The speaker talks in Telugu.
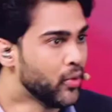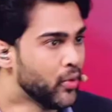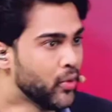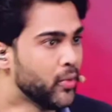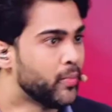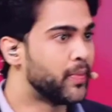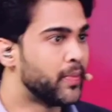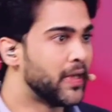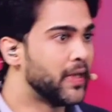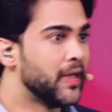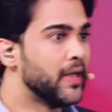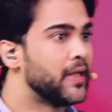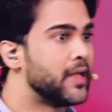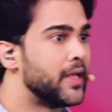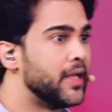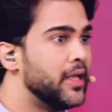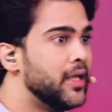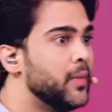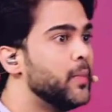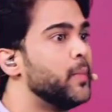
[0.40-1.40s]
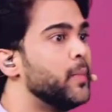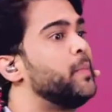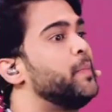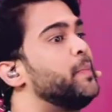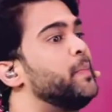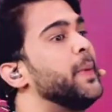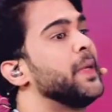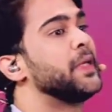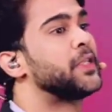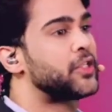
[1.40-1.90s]
పిల్లలకి
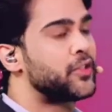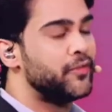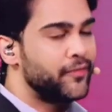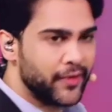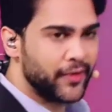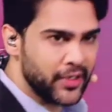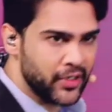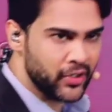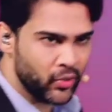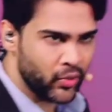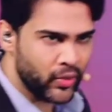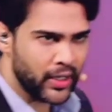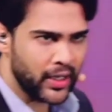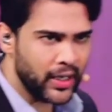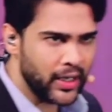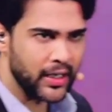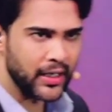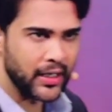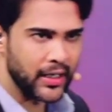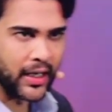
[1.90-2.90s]
బెస్ట్ ఫ్రెండ్గా ఉండాలంట